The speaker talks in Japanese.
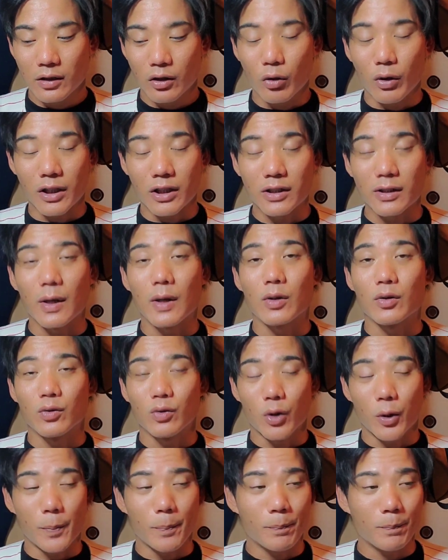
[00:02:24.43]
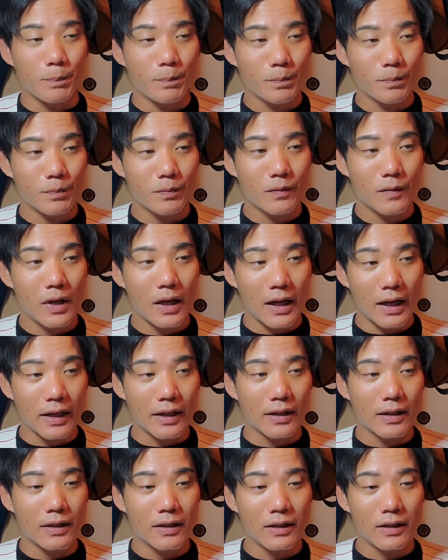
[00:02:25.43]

今日は木澤君を、はい、